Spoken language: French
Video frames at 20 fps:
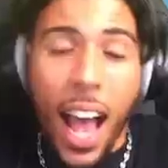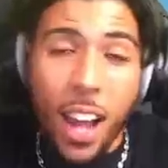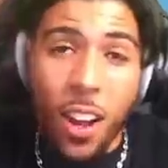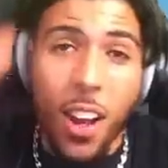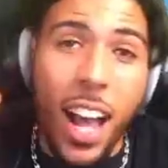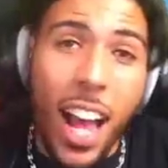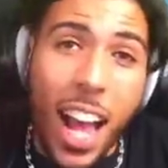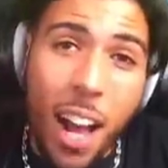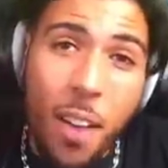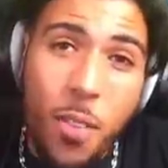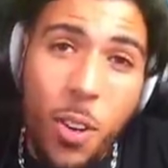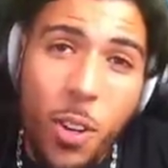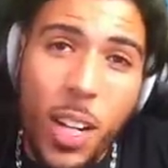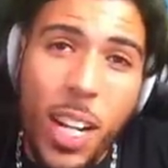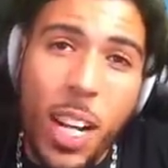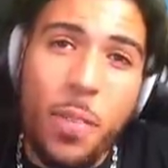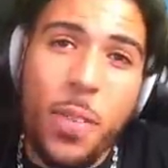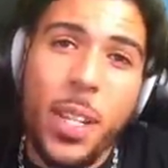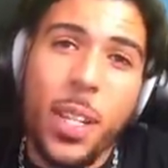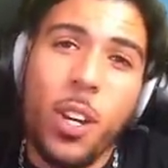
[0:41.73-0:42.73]
Alors, avant
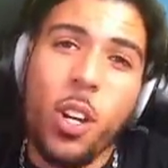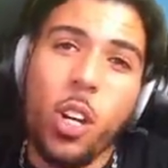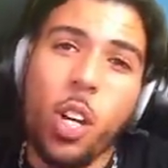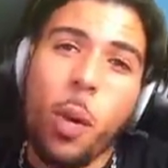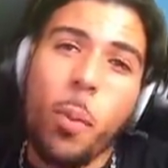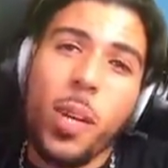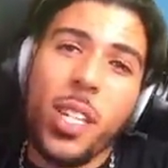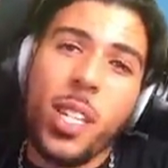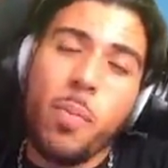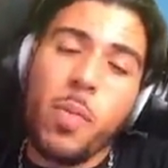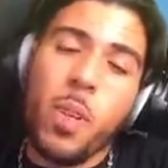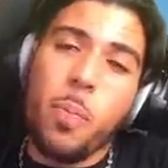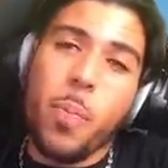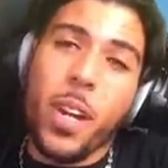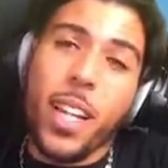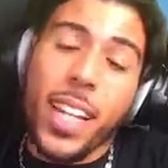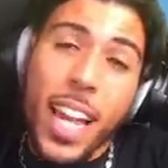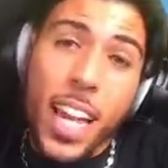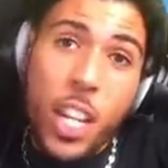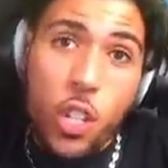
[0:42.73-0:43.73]
que la vidéo commence, les petits
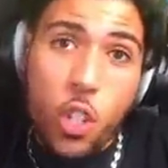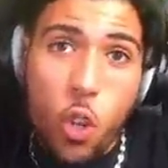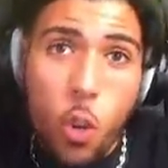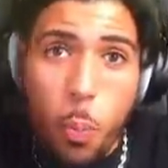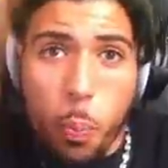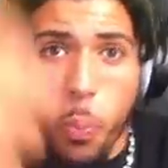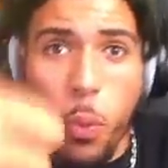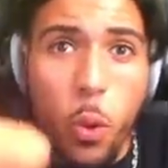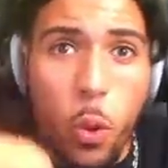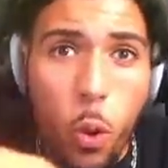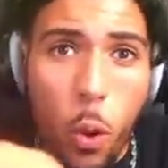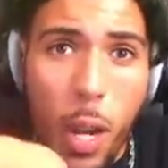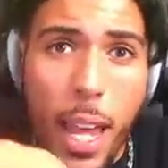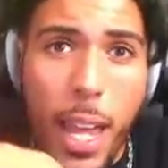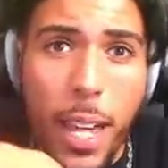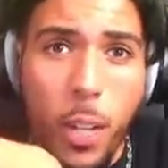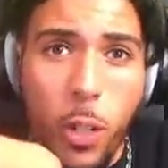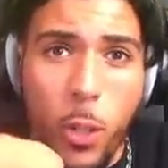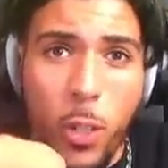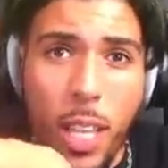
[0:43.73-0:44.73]
potes, lâche le plus gros
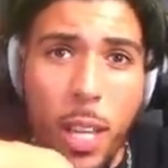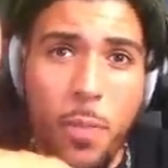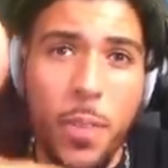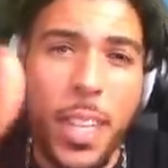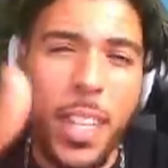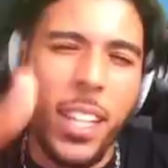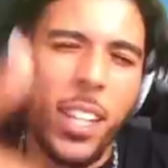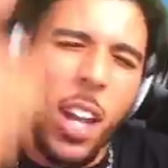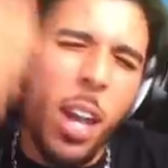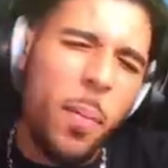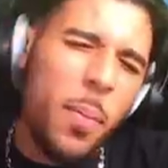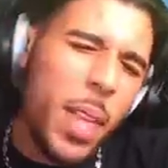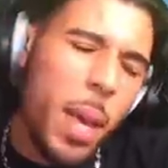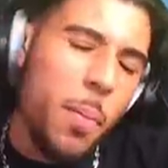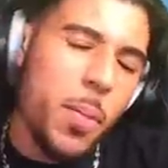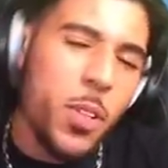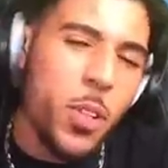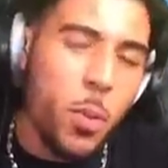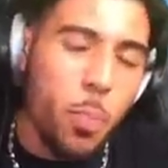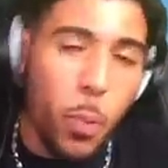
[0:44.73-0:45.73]
like de ta vie, comme
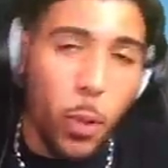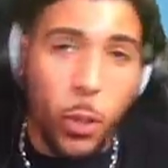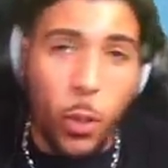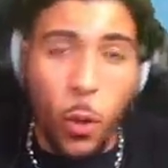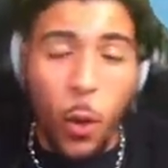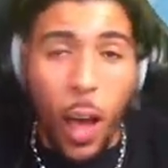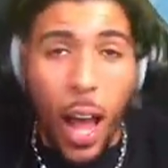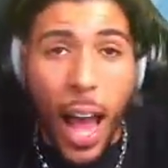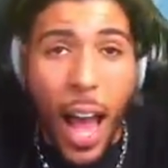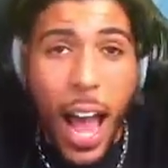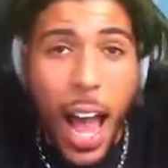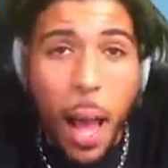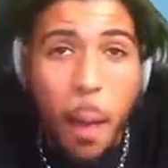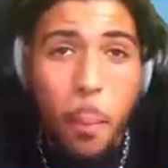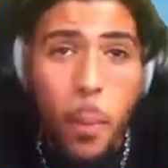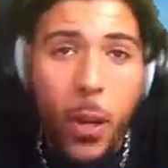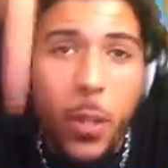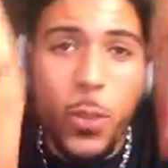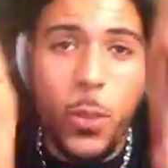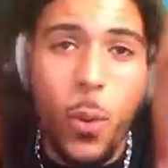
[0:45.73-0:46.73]
d'habitude, poto.
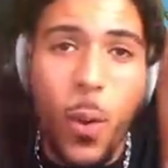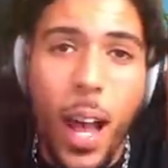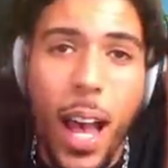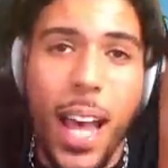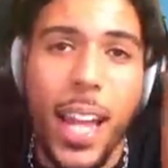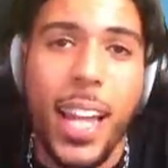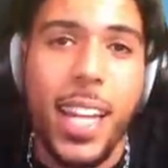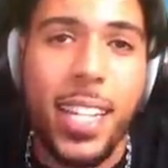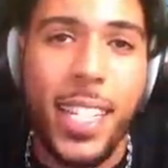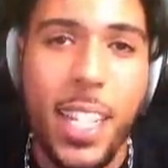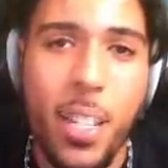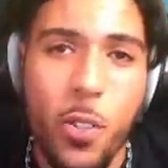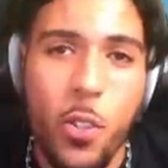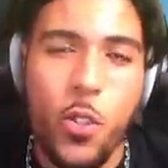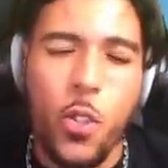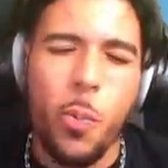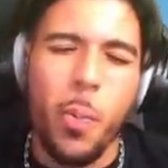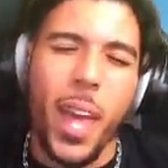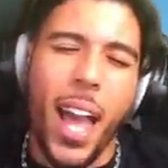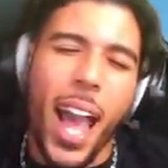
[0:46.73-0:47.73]
Abonne-toi à la chaîne
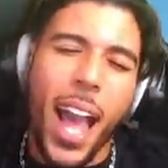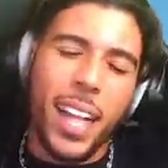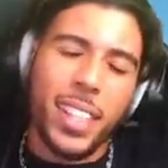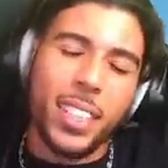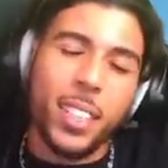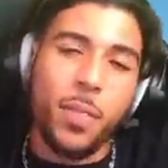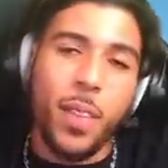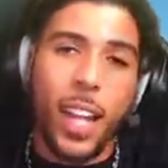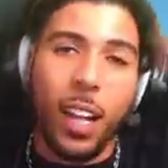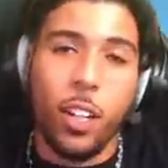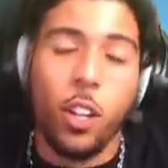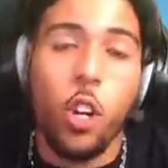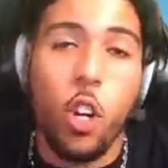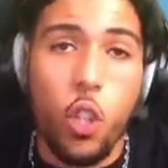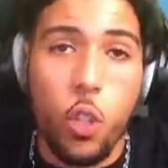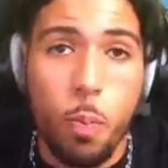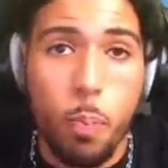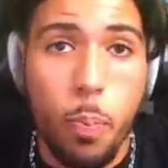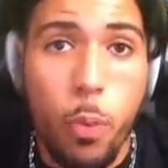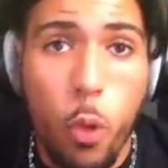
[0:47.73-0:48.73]
YouTube et active la
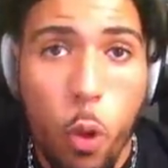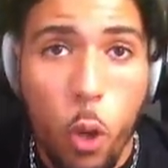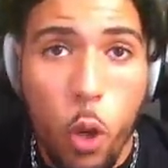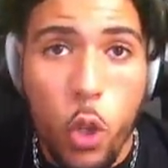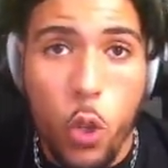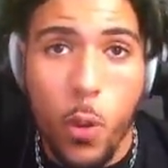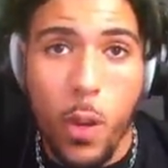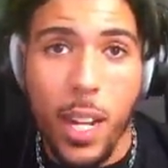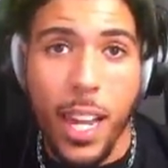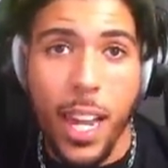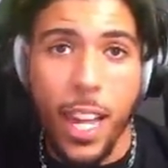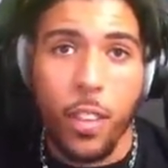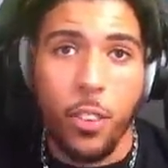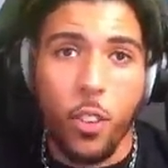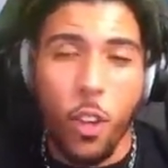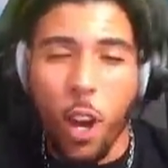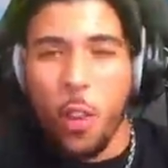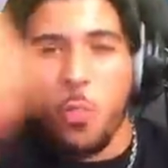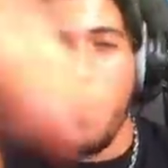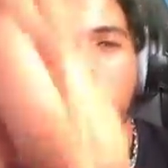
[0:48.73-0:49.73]
cloche pour rejoindre la Troll